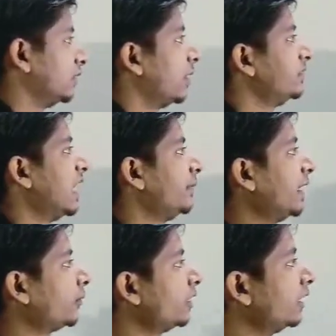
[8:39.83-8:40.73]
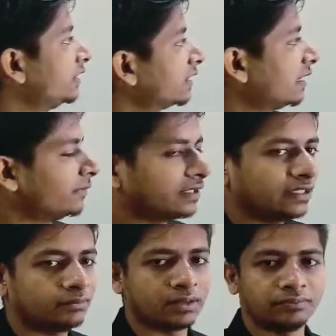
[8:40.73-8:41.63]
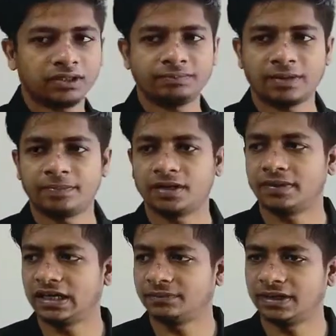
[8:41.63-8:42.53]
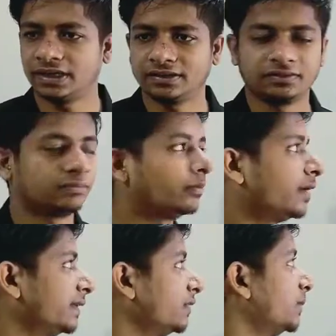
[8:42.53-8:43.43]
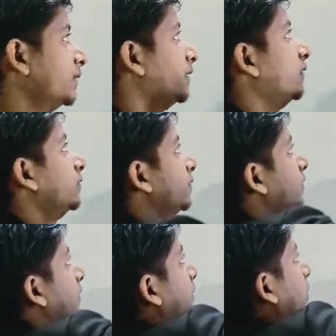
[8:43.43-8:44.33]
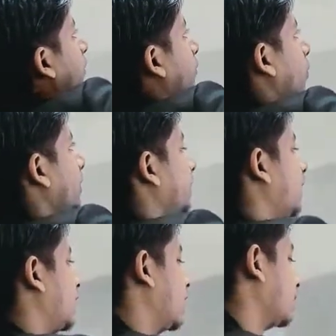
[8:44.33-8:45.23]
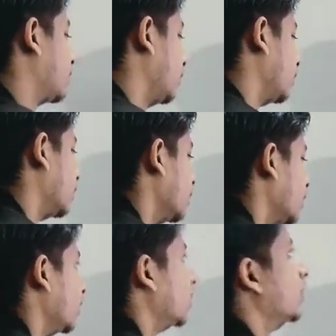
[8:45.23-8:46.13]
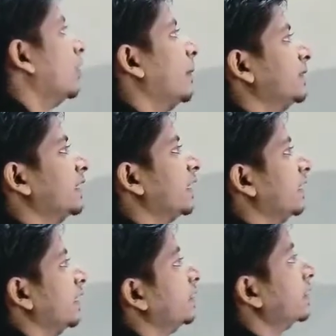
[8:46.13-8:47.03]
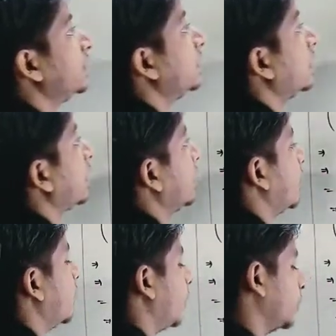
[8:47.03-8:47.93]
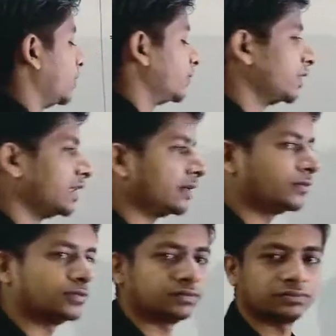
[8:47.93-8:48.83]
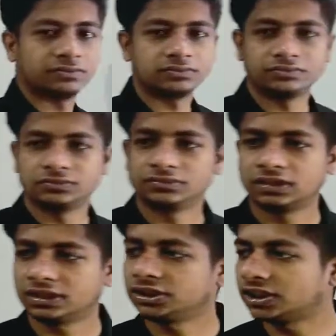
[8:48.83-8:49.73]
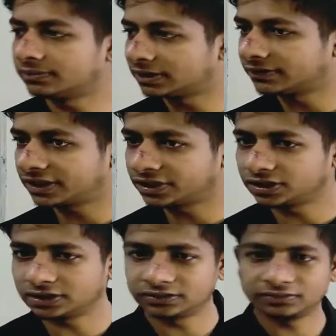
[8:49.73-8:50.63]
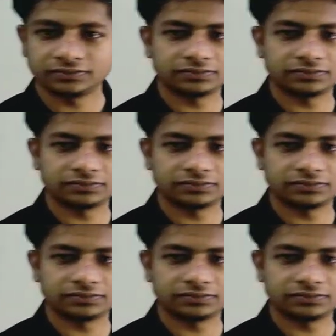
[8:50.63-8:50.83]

अब जहाँ भी आपको रिलेशन का नाम देखिए मम्मी पापा भाई बहन फादर मदर सन एंड डॉटर जो भी मिलेगा आपको वहाँ पर देख लेना चाहे सीज़न का नाम हो मौसम का नाम हो है ना समर वेकेशन